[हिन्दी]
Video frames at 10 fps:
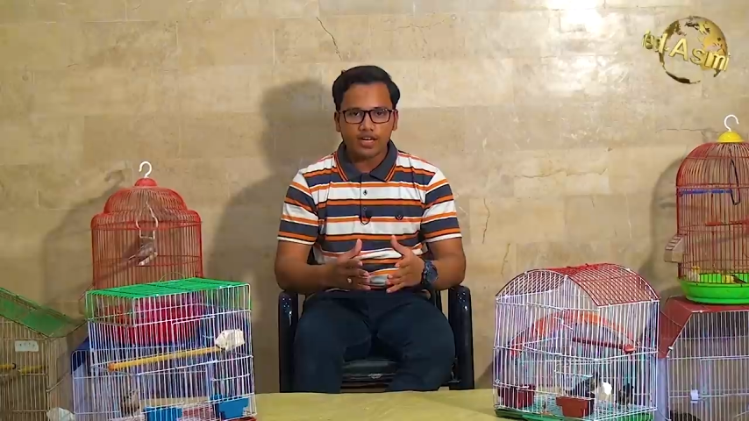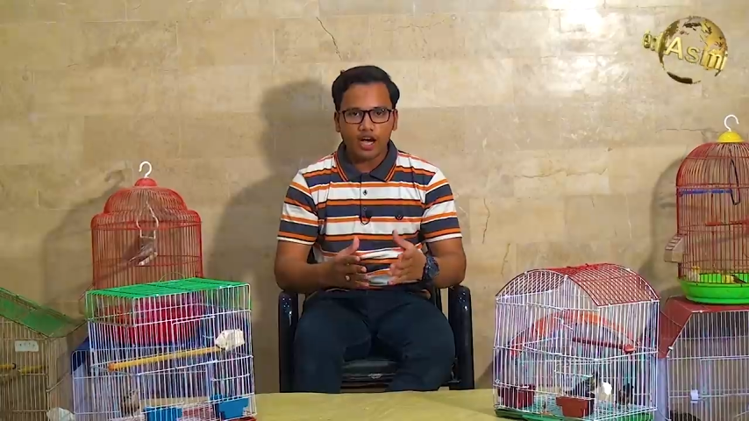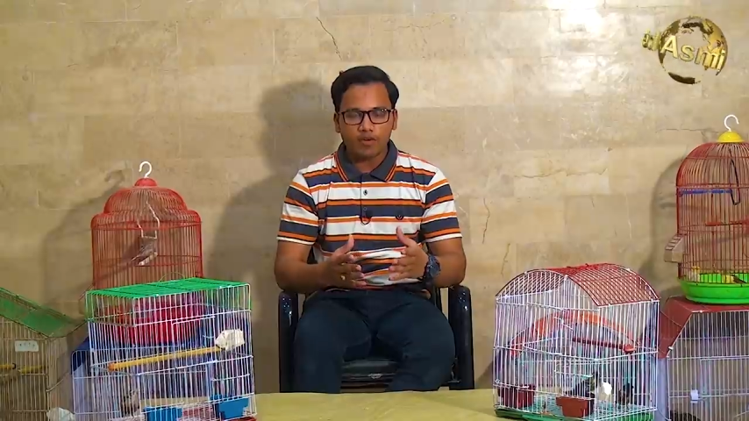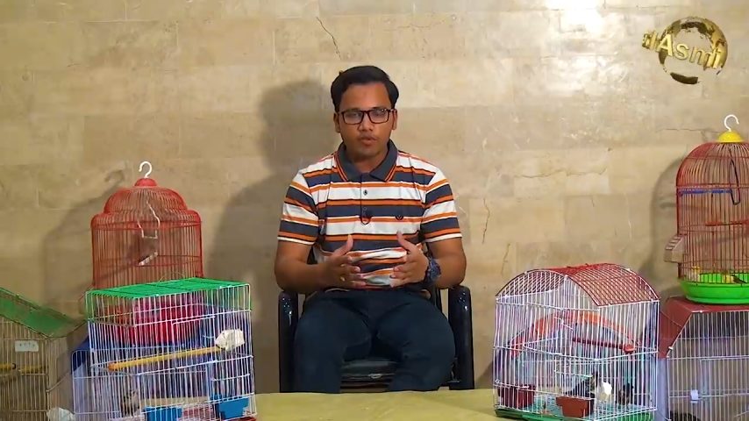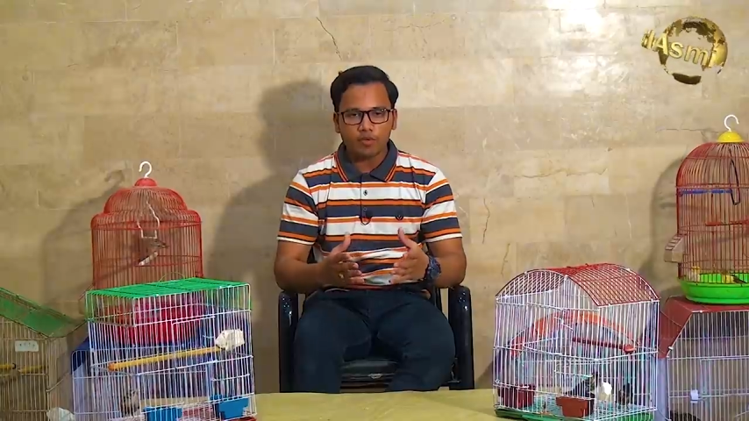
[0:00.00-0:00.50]
है
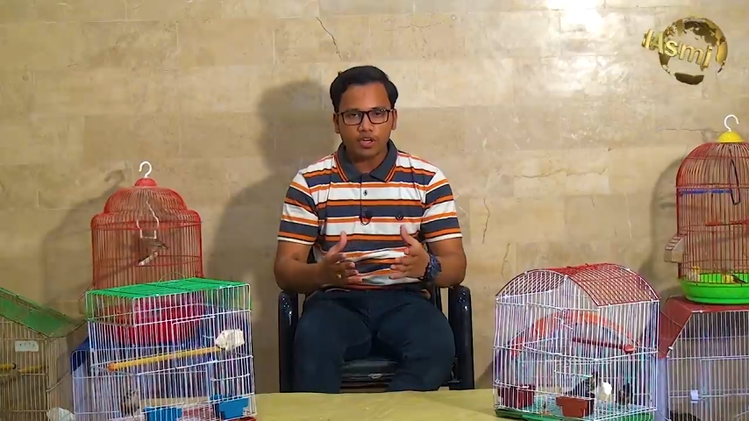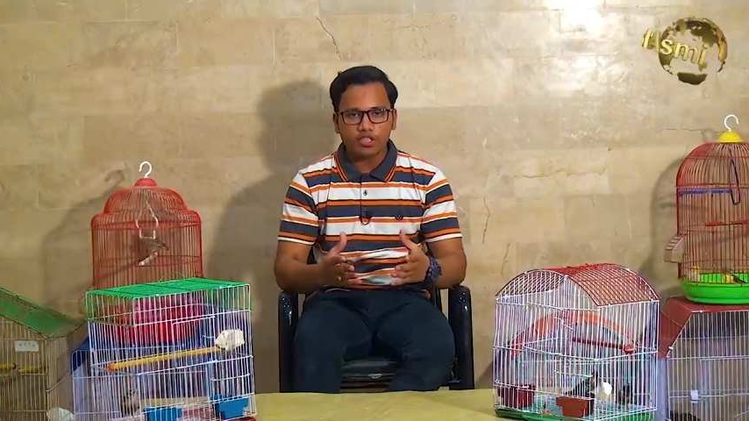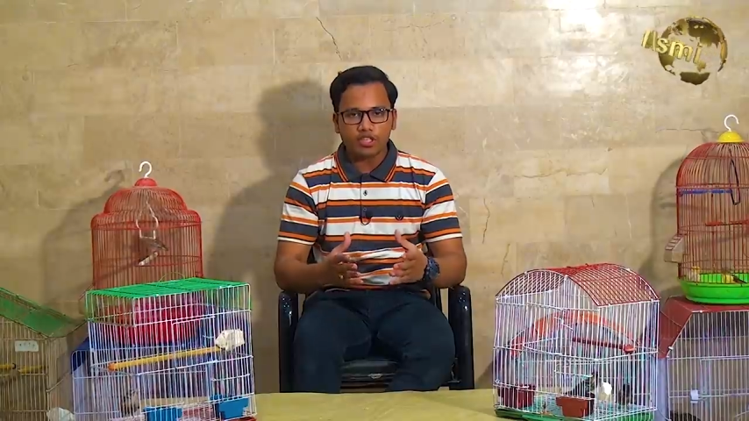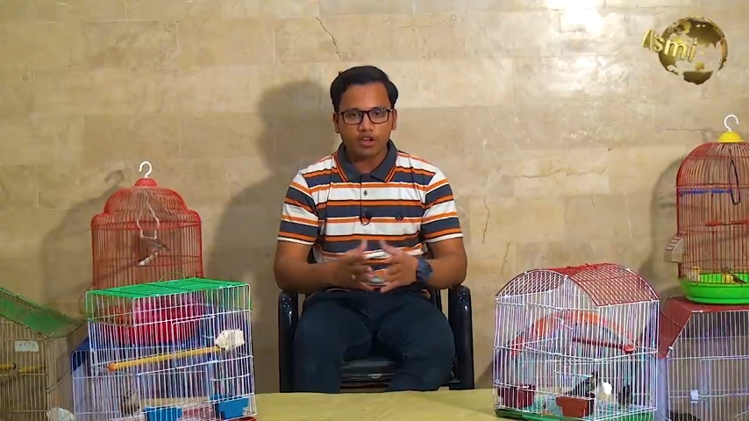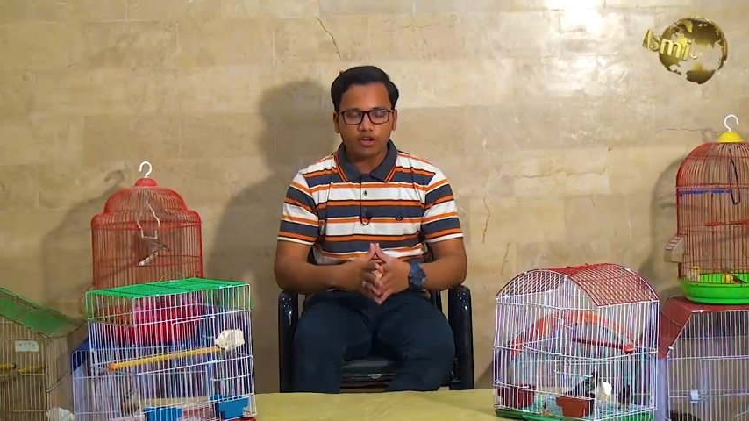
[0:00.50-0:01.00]
आप व्यूवर
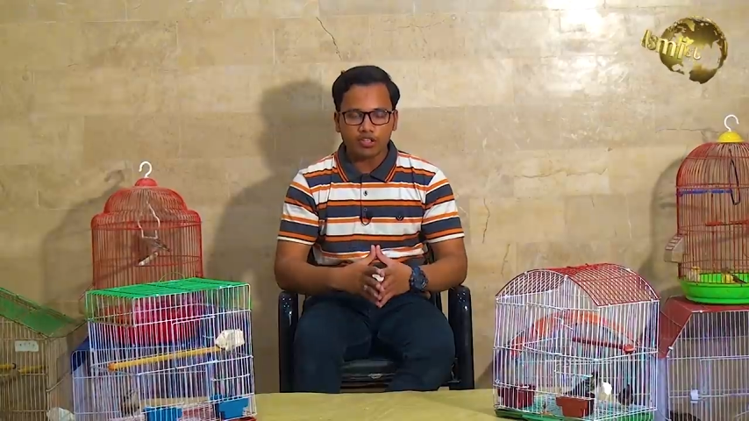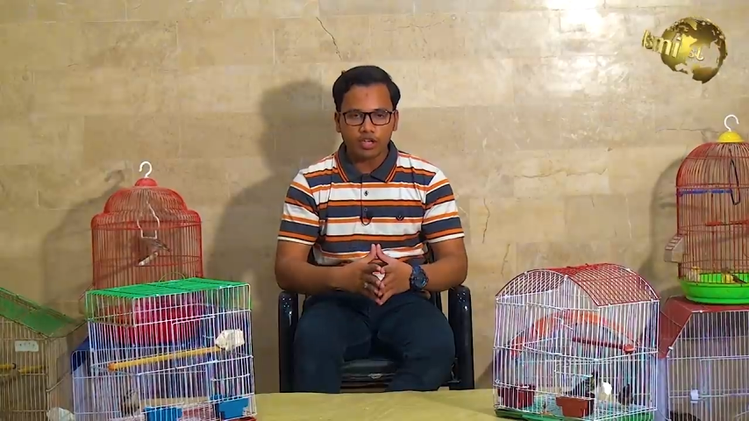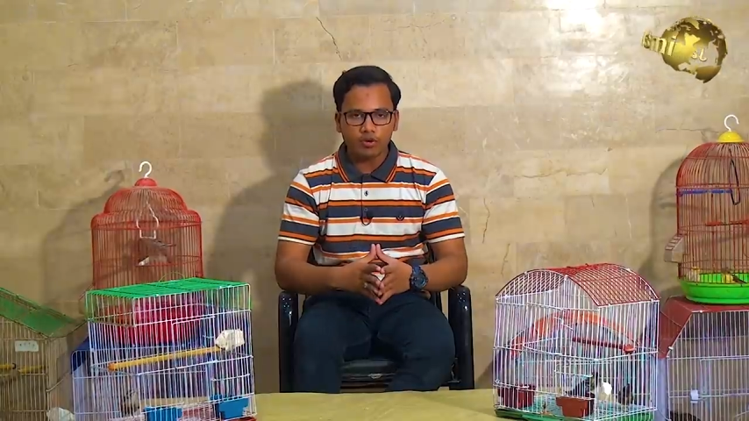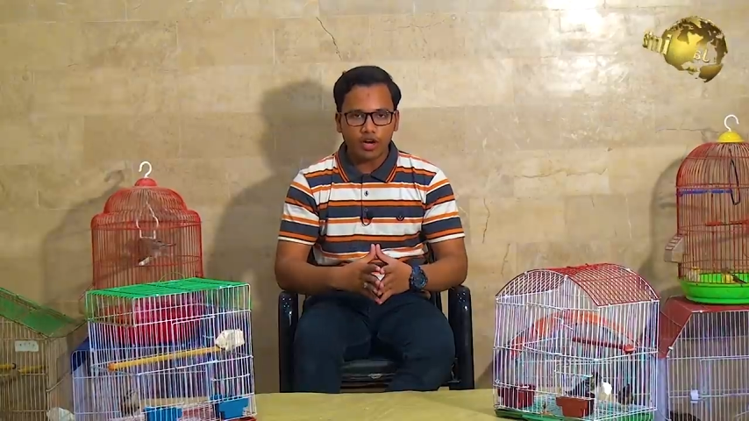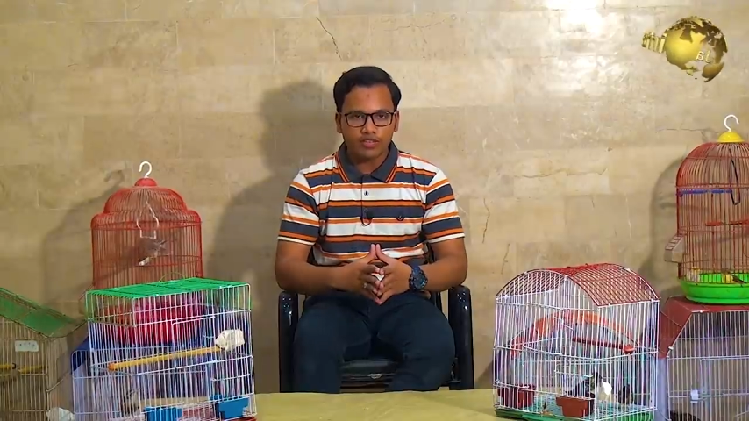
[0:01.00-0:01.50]
से
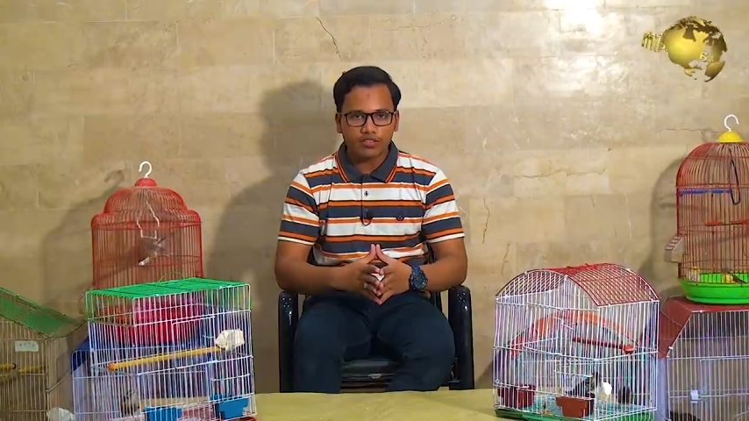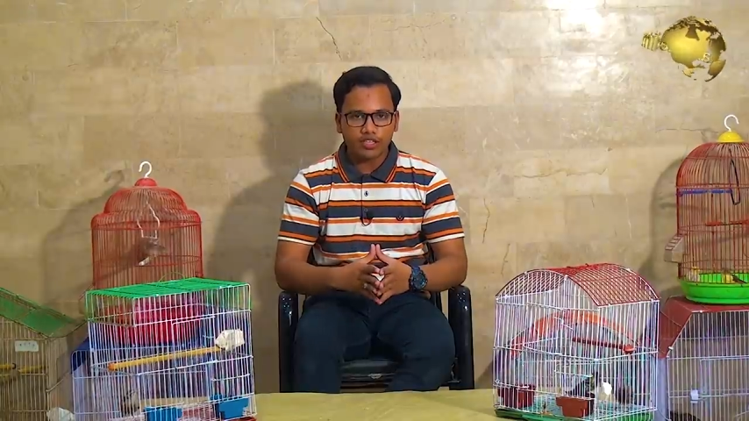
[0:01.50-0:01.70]
दरख्वास्त